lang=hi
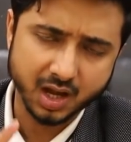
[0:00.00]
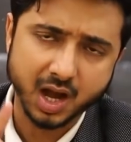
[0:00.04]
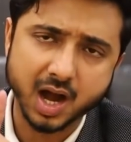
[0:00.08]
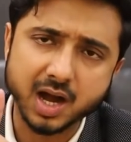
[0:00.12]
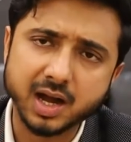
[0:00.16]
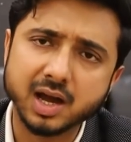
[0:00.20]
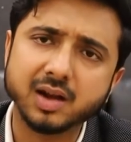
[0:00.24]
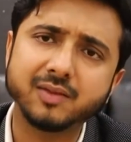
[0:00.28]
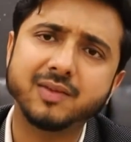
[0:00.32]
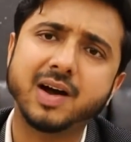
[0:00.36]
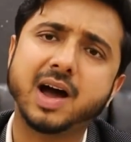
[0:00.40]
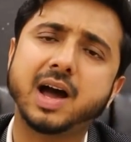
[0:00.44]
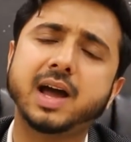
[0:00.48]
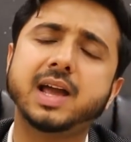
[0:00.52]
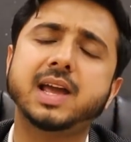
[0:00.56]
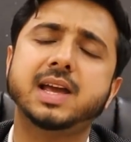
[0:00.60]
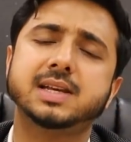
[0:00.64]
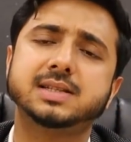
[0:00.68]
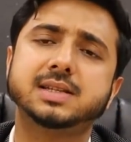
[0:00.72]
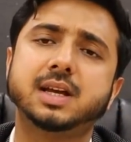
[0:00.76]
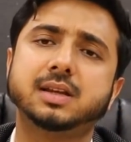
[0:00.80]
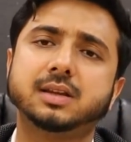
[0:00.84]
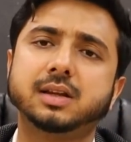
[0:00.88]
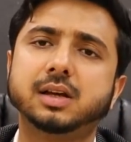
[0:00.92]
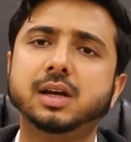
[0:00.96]
अगर वाकई
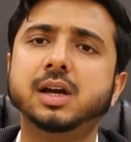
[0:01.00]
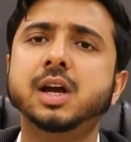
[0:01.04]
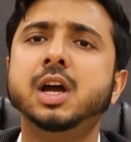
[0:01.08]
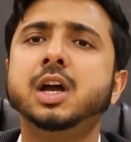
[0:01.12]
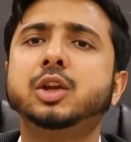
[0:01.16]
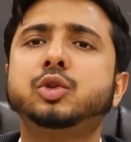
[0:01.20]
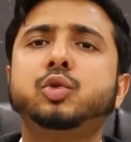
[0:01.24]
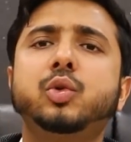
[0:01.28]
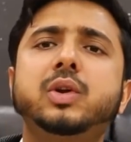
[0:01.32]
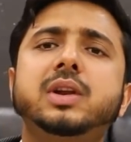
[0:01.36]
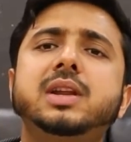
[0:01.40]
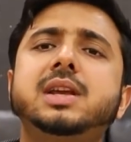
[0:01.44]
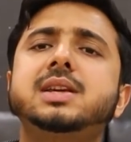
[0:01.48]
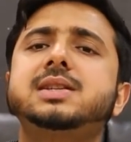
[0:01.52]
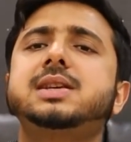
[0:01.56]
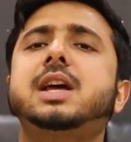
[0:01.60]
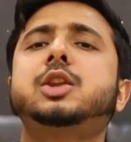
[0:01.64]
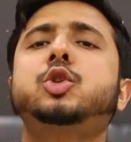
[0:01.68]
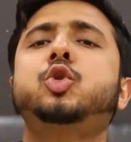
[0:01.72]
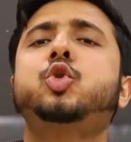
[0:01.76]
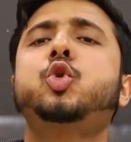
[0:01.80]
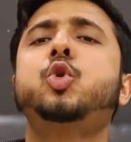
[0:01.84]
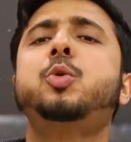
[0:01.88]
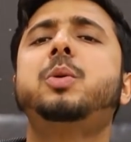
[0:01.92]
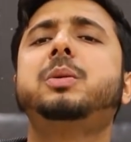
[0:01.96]
ऐसा था तो इनके
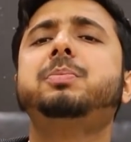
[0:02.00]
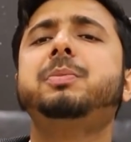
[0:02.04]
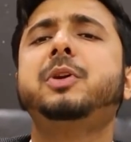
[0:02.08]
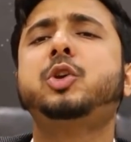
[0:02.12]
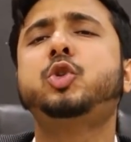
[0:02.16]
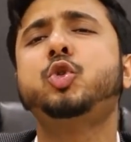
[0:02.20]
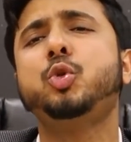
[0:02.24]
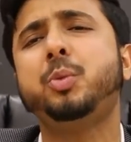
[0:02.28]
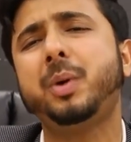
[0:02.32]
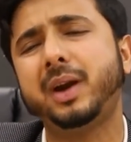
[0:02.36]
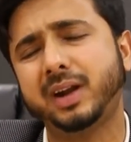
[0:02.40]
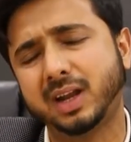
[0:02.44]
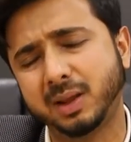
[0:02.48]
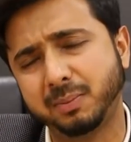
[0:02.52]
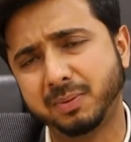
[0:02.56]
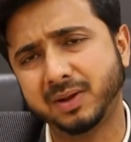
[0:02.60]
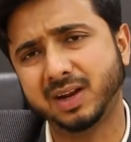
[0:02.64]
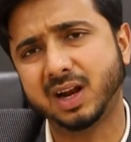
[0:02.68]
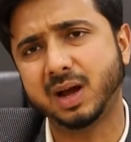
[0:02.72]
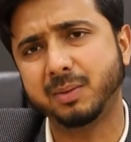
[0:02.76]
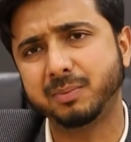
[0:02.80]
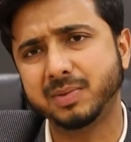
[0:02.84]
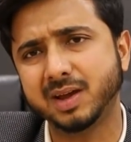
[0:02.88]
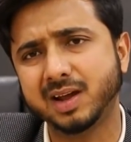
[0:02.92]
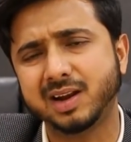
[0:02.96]
साथ हुकूमत में क्यों बैठे
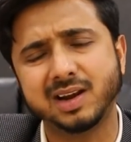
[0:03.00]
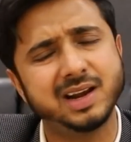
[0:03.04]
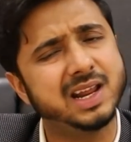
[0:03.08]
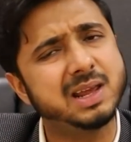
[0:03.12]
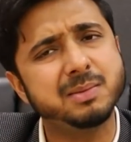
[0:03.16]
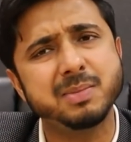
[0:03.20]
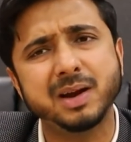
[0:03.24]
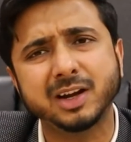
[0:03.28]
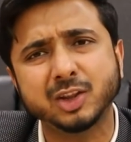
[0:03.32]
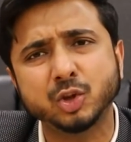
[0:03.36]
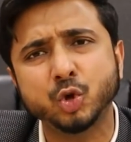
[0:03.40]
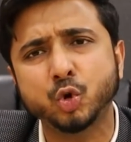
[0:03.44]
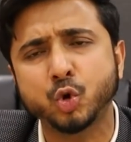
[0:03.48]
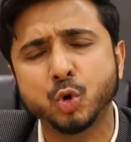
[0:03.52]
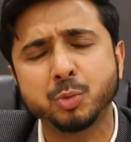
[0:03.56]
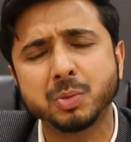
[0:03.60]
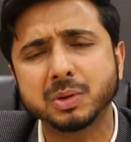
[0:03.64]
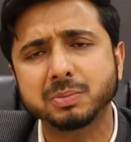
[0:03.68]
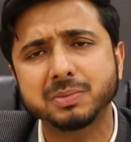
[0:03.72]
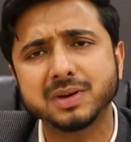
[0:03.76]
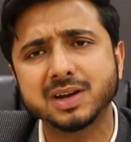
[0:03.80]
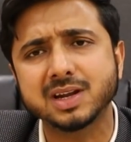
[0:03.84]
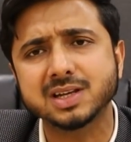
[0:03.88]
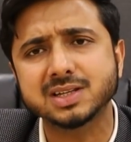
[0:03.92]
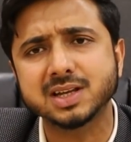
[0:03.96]
फिर आप यार नहीं बैठते
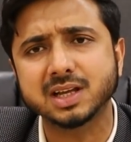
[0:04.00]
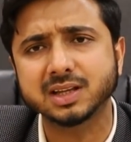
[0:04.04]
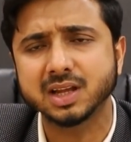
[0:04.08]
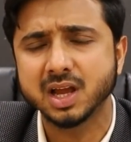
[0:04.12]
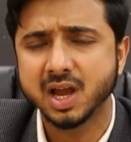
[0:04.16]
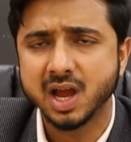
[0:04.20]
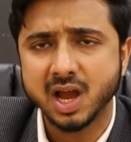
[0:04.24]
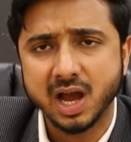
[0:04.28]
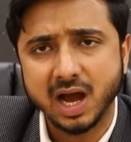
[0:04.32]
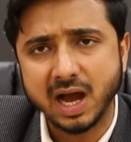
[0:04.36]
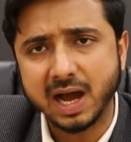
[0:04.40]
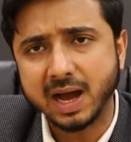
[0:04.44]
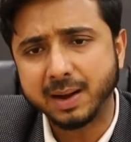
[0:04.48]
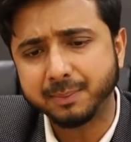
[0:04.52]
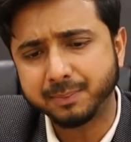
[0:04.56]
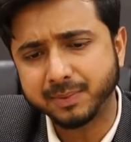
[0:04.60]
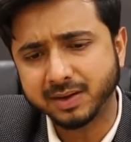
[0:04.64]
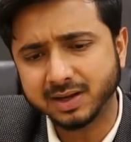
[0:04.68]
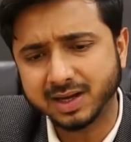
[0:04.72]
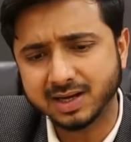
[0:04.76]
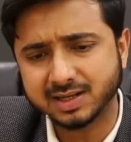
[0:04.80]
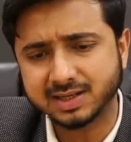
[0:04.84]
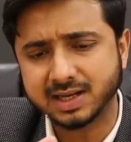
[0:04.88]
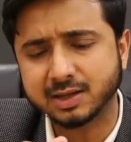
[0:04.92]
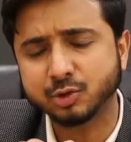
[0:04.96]
हुकूमत में इनके साथ आप
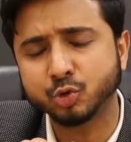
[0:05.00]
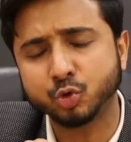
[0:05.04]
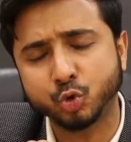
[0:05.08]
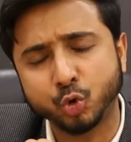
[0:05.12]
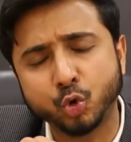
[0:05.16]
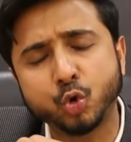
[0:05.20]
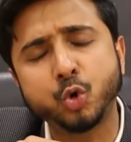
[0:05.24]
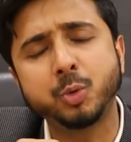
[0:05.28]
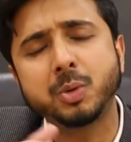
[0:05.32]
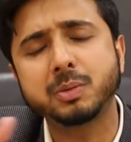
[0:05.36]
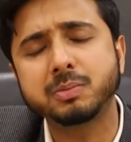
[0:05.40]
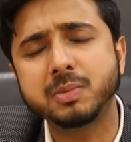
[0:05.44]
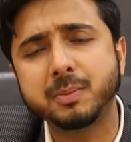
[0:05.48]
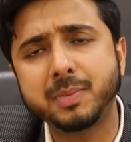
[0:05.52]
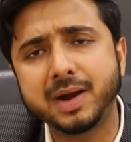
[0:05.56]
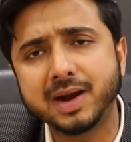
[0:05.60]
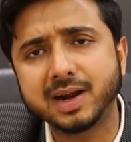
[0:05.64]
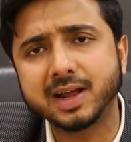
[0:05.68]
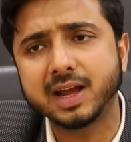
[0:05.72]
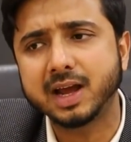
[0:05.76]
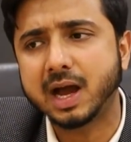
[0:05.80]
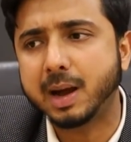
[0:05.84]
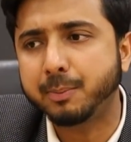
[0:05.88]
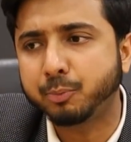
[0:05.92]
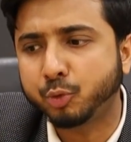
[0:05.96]
इनके साथ हुकूमत में बैठ
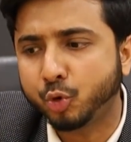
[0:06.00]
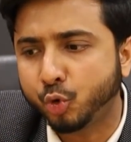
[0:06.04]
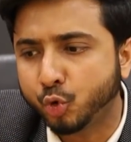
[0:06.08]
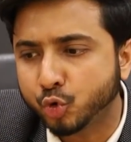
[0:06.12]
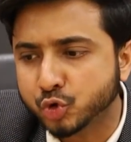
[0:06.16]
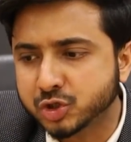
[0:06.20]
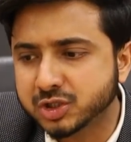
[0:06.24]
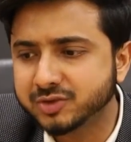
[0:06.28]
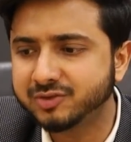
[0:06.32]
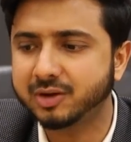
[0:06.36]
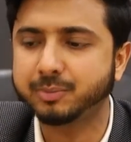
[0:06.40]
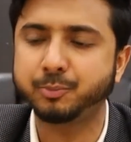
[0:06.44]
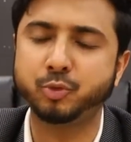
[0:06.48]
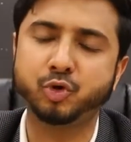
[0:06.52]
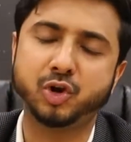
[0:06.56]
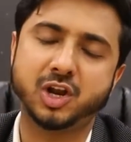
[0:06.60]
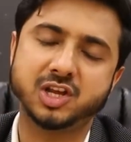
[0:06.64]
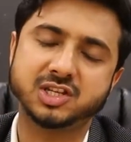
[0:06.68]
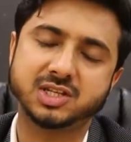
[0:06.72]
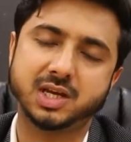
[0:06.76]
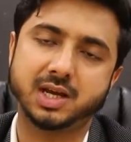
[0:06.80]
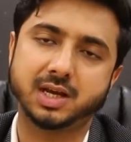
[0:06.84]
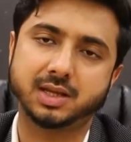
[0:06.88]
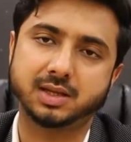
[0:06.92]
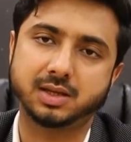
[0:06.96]
गए आपको उसी वक्त बोलना
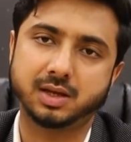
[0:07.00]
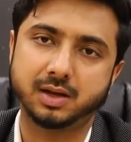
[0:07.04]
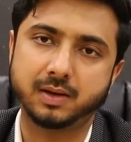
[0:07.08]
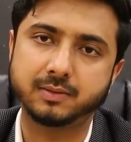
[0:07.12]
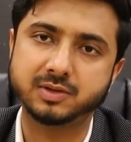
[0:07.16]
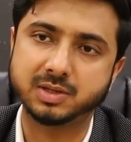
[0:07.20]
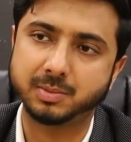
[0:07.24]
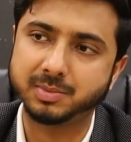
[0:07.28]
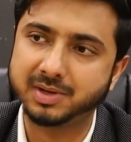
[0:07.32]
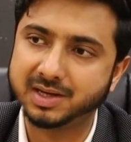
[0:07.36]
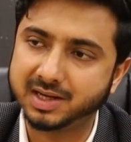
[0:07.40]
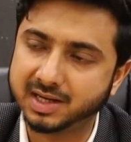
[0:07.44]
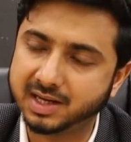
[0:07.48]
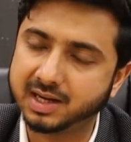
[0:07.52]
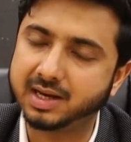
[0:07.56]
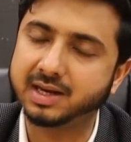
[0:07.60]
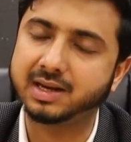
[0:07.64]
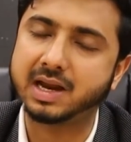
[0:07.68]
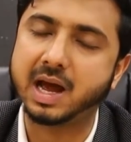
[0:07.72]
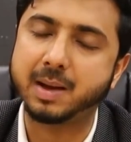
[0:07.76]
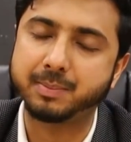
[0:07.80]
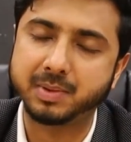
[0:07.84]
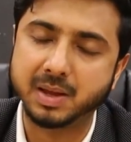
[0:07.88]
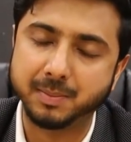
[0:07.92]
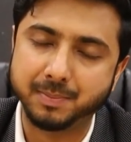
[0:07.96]
चाहिए था जब इन
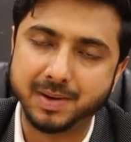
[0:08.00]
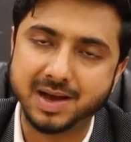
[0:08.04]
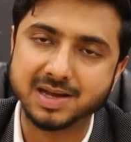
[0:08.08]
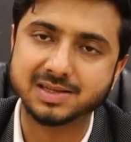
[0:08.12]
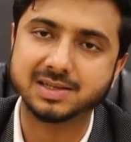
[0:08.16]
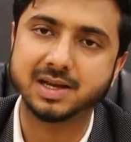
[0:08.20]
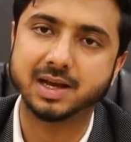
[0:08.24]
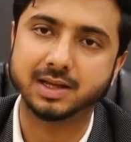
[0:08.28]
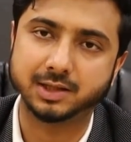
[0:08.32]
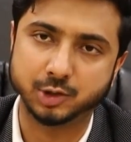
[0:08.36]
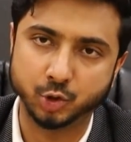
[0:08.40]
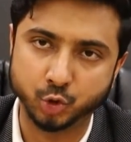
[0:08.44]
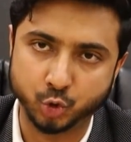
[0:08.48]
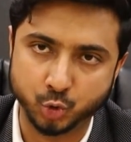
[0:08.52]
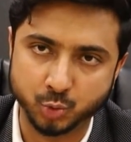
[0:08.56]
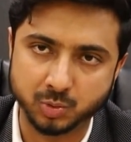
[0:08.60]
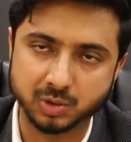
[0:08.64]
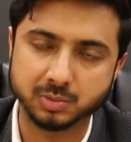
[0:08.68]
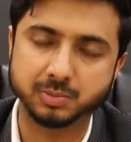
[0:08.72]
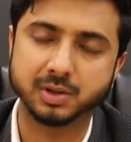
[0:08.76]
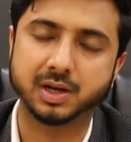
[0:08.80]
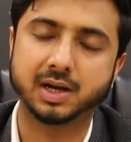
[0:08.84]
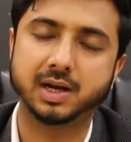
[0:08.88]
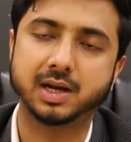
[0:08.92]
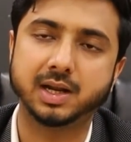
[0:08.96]
आपके पास आए थे
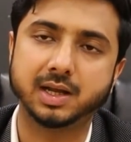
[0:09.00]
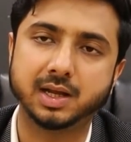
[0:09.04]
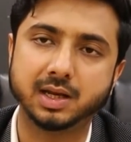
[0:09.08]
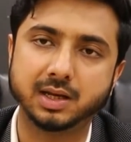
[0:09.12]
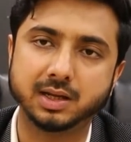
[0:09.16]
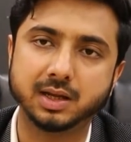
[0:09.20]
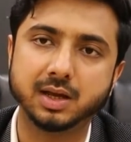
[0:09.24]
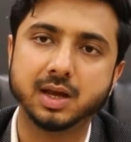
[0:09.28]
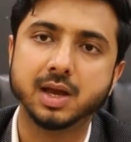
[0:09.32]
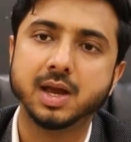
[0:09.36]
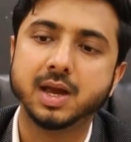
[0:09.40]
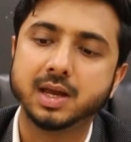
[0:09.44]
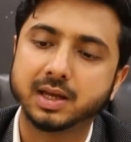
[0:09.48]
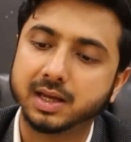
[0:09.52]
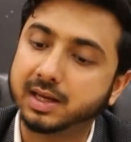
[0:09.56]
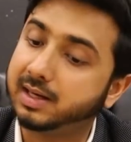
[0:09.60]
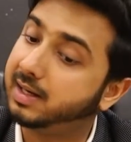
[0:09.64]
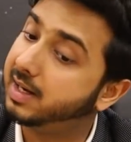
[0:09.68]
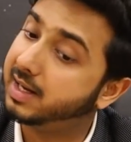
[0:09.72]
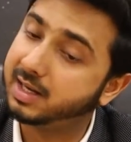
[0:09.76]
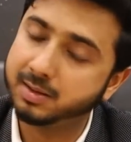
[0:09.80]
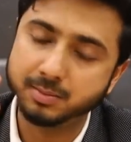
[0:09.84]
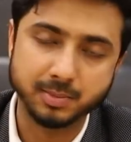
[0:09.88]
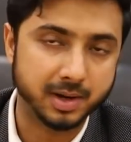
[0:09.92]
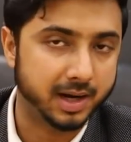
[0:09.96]
हुकूमत बनाने के लिए कि
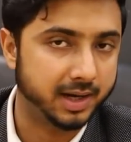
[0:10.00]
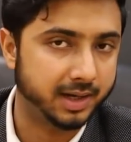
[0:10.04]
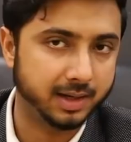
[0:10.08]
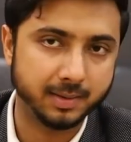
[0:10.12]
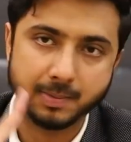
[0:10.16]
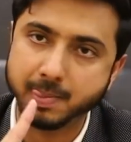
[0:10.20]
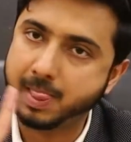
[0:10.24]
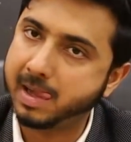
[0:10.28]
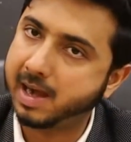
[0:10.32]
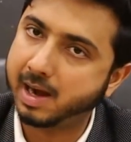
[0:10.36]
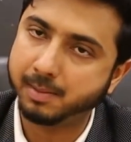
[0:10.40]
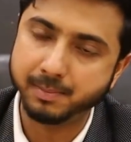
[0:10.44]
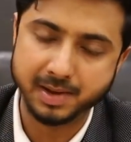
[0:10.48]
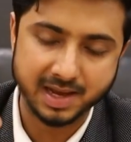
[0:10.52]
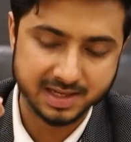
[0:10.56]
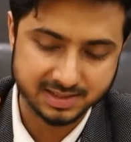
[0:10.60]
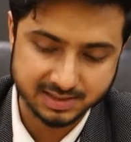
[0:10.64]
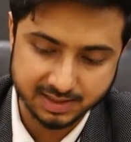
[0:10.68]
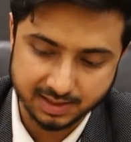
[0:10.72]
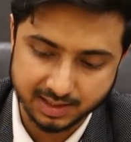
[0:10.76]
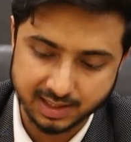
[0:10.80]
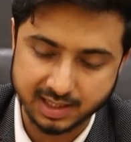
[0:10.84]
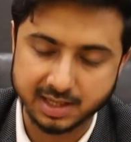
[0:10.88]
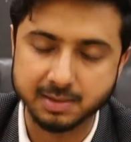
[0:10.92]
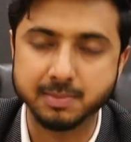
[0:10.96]
नहीं माइड हम
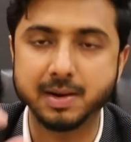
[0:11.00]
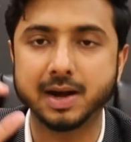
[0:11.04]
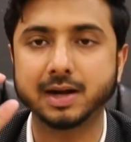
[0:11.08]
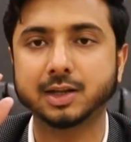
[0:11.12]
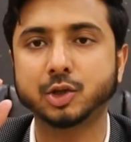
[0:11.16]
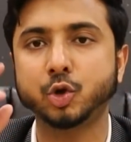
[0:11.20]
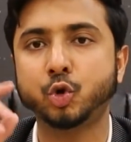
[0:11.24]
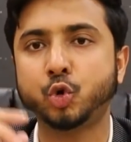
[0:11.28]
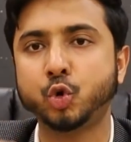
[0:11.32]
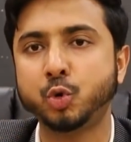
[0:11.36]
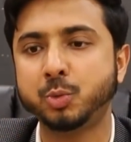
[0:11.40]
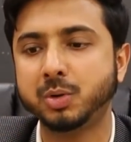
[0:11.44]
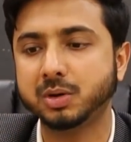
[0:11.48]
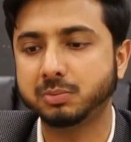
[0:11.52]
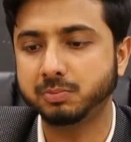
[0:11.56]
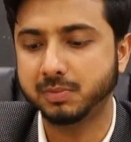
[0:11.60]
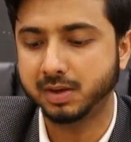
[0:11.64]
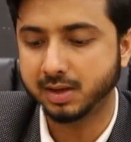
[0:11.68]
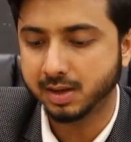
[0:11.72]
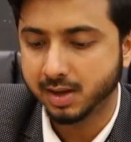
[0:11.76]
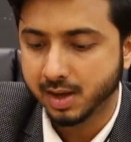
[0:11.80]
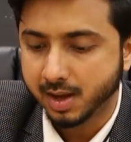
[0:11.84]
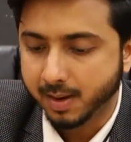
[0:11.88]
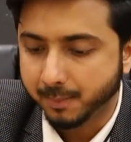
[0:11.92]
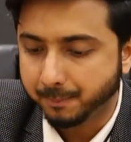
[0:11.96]
ऐसे नहीं बैठते हुकूमत में